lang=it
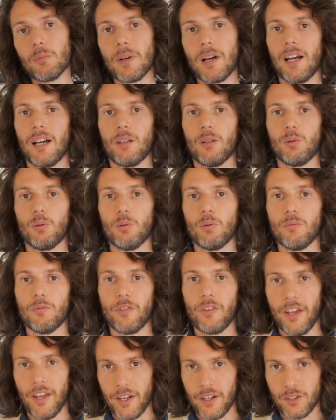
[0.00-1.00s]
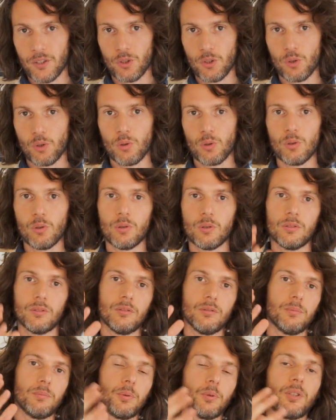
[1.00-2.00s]
umano verso,
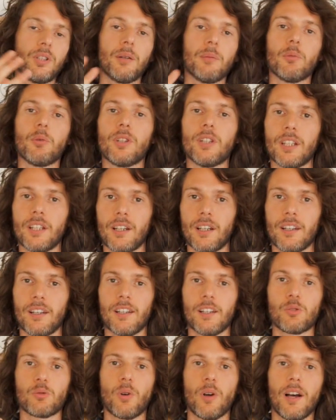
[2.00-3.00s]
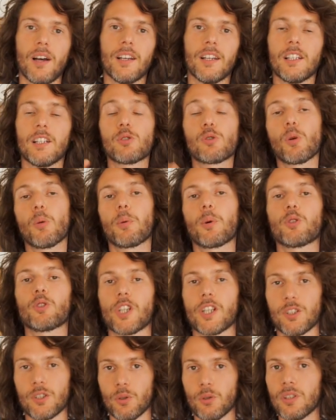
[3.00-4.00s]
eh, potremmo dire, sua, il suo
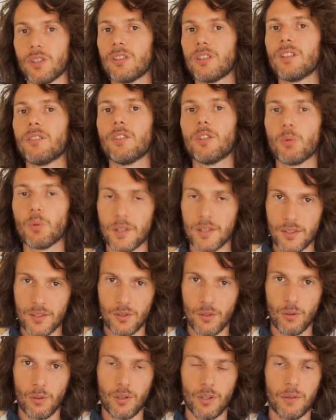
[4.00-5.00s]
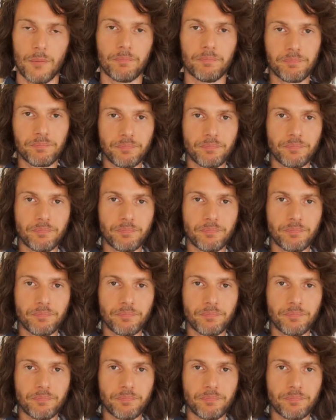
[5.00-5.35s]
processo di individuazione.